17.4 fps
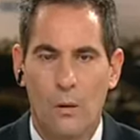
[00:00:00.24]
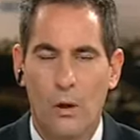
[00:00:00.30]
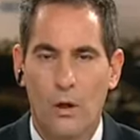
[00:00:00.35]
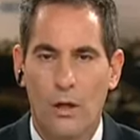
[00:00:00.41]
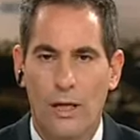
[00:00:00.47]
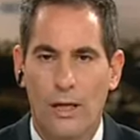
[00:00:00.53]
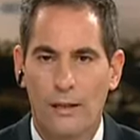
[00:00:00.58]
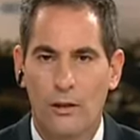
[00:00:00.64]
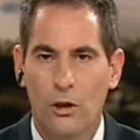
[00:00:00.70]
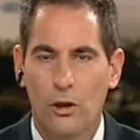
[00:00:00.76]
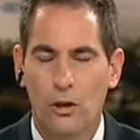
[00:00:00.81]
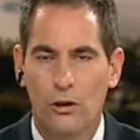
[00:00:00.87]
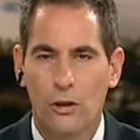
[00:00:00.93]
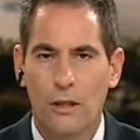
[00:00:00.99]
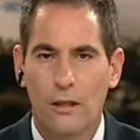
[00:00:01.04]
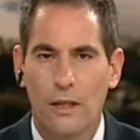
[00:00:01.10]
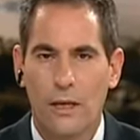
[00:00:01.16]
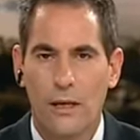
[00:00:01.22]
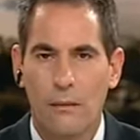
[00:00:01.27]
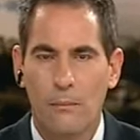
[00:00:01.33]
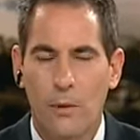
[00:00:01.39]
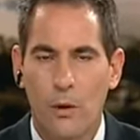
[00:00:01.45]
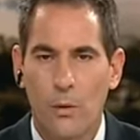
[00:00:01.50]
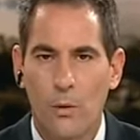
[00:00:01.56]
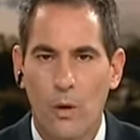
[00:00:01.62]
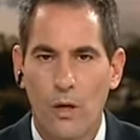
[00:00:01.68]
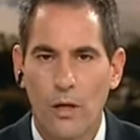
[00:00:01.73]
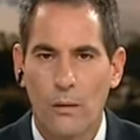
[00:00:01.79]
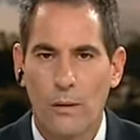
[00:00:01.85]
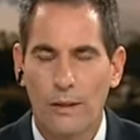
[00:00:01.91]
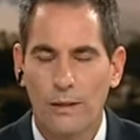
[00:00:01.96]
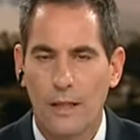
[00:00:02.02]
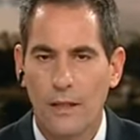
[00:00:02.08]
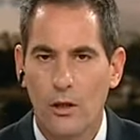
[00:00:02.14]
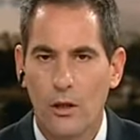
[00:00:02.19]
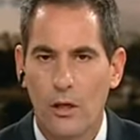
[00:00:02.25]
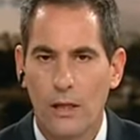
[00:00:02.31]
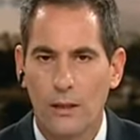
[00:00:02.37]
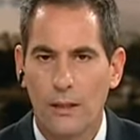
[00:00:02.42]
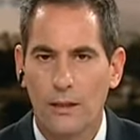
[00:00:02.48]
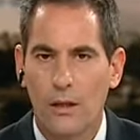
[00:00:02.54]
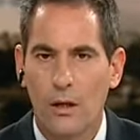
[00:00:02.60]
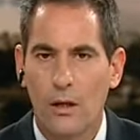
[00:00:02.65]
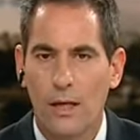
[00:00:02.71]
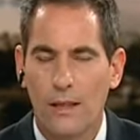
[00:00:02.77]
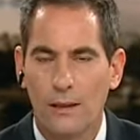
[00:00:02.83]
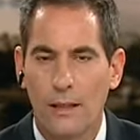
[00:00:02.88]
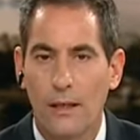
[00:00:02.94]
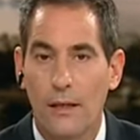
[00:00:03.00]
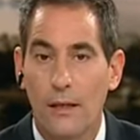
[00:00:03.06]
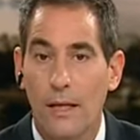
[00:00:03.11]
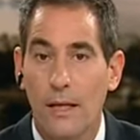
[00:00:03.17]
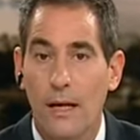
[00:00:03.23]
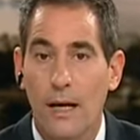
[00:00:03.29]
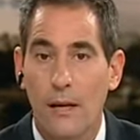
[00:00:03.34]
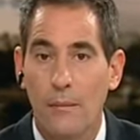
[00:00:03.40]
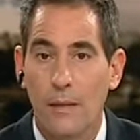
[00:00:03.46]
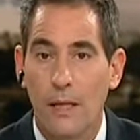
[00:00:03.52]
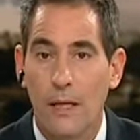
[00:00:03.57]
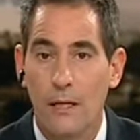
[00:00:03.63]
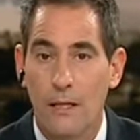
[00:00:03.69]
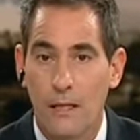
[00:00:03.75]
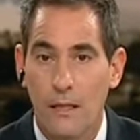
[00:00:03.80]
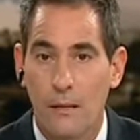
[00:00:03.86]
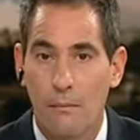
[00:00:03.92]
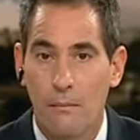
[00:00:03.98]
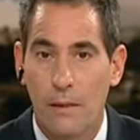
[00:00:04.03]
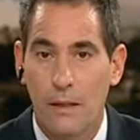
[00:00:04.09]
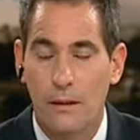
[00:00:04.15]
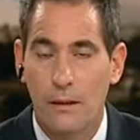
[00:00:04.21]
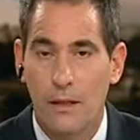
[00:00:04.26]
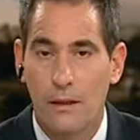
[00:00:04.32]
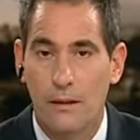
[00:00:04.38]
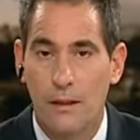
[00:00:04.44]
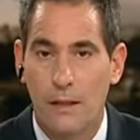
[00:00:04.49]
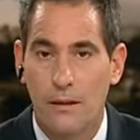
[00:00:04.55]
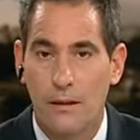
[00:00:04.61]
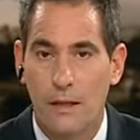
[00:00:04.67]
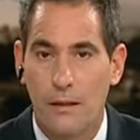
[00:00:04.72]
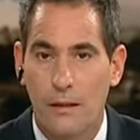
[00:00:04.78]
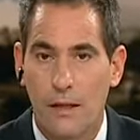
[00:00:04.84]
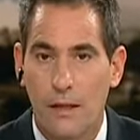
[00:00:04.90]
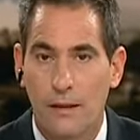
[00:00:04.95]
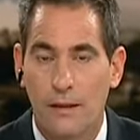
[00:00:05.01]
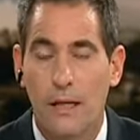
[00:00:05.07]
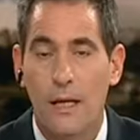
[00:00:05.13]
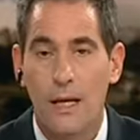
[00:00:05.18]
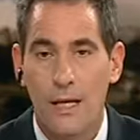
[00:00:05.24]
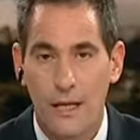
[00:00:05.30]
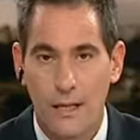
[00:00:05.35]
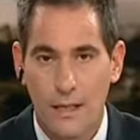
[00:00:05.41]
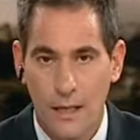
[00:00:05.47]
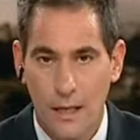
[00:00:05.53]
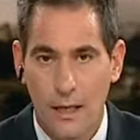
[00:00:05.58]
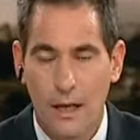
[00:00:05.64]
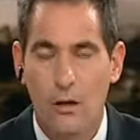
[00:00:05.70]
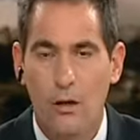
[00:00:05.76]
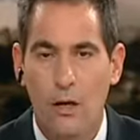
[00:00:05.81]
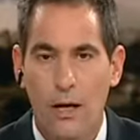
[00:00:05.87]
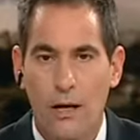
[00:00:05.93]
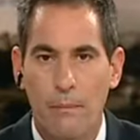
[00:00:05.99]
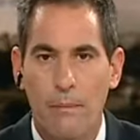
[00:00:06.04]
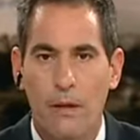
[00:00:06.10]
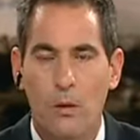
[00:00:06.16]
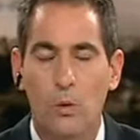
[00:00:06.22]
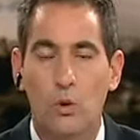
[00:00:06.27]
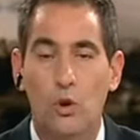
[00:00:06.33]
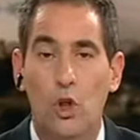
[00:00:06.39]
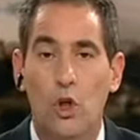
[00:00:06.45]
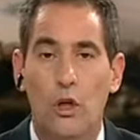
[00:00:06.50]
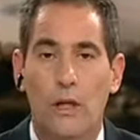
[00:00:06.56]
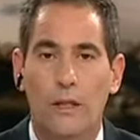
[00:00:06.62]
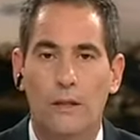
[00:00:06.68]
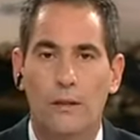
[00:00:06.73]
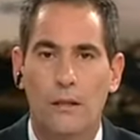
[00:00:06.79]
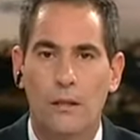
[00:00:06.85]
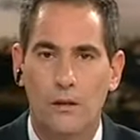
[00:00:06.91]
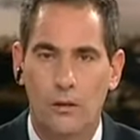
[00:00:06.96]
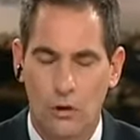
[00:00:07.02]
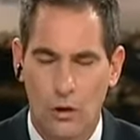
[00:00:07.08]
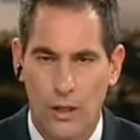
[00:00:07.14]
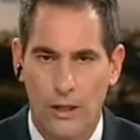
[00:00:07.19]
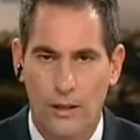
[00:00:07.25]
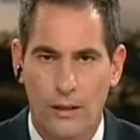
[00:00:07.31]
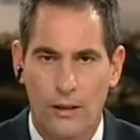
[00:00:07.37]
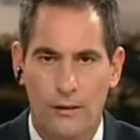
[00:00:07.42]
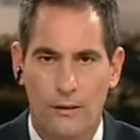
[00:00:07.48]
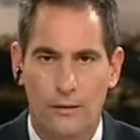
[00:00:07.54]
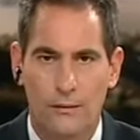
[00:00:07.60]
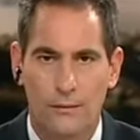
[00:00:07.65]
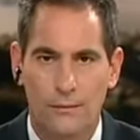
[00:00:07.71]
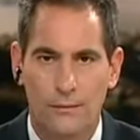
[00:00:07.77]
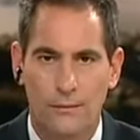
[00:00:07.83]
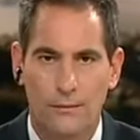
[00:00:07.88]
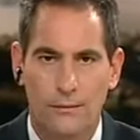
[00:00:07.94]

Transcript: Luego del acto central por un nuevo aniversario del atentado a la sede de la AMIA, allí en Pastar 633, llegaron las repercusiones. Son estas.